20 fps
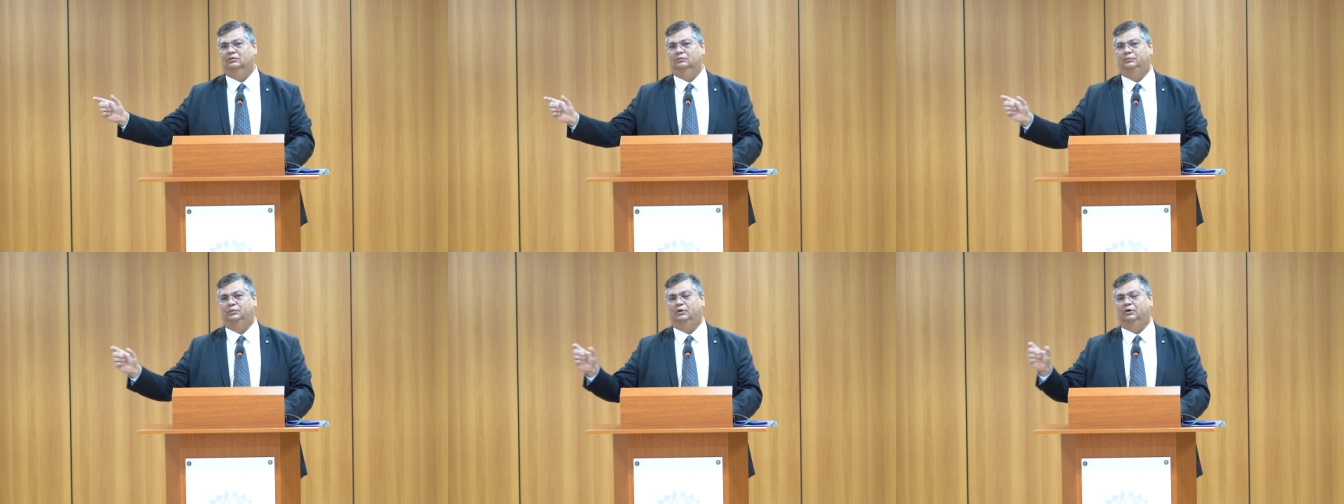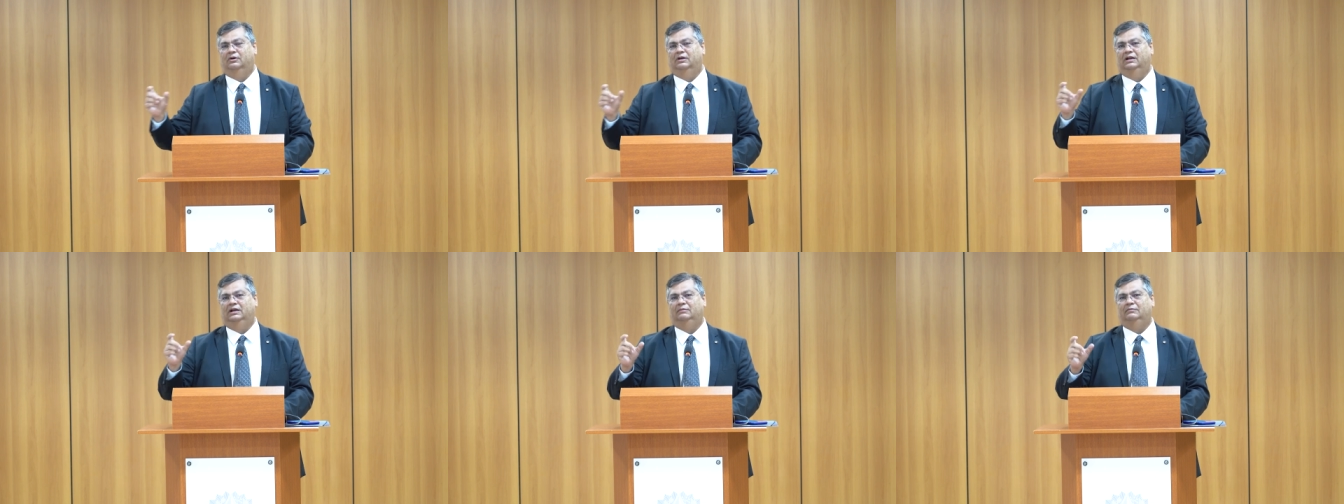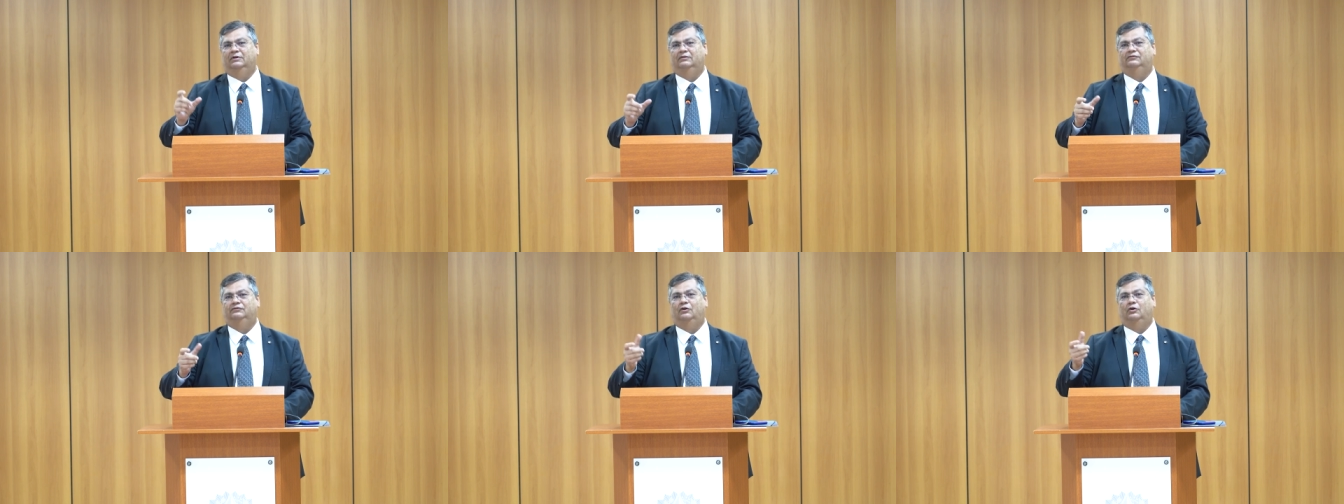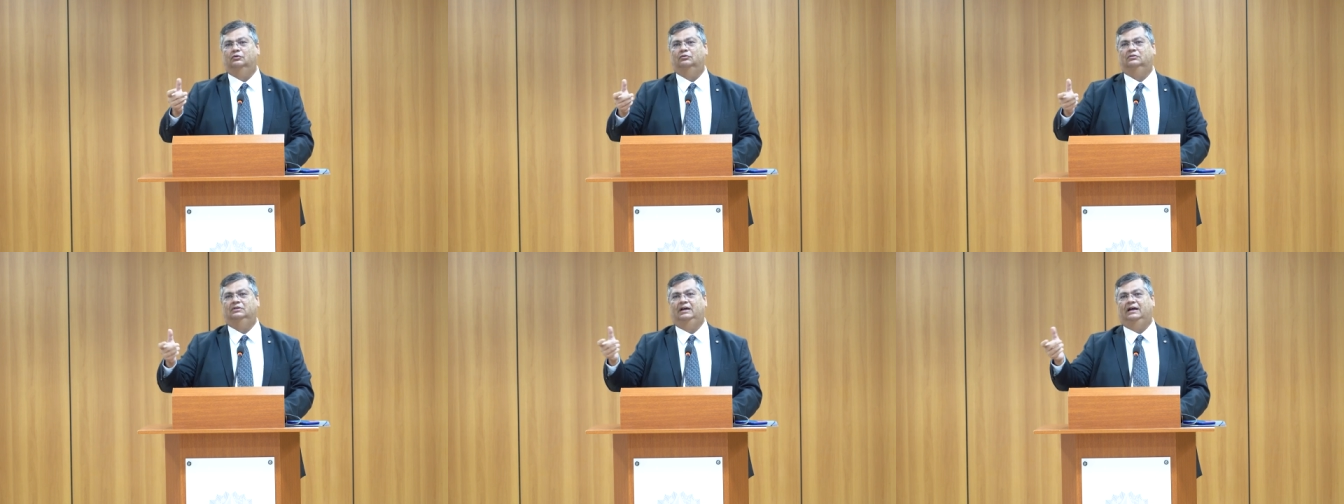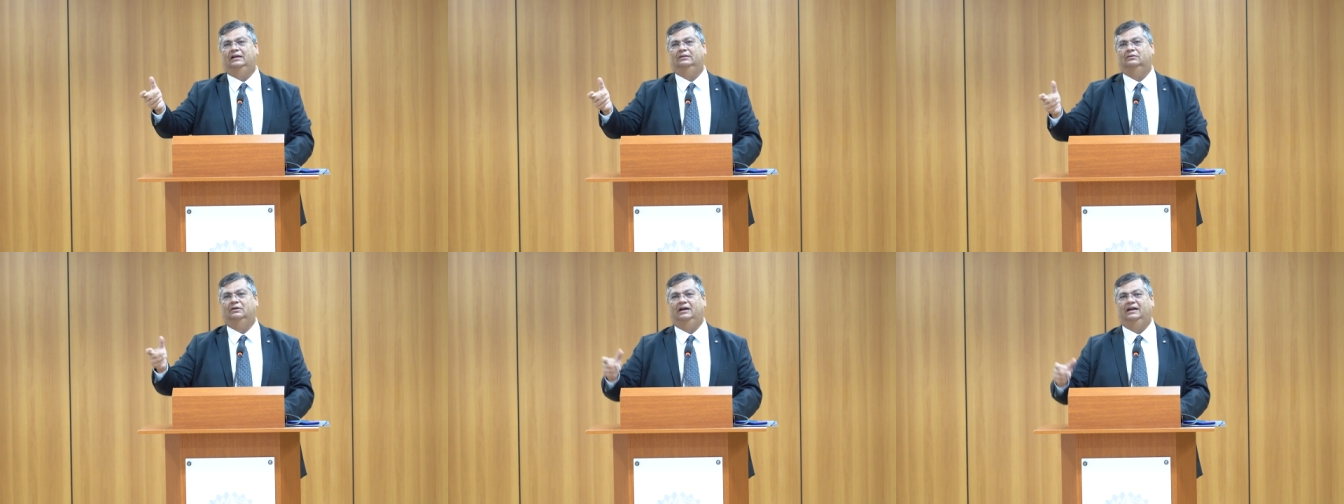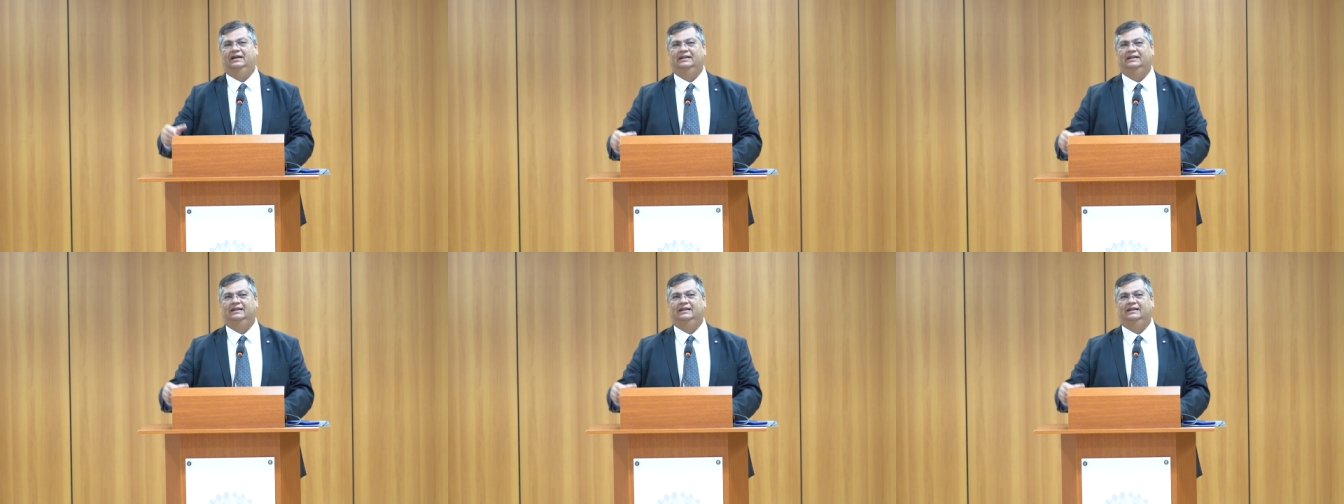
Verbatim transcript: um programa voltado à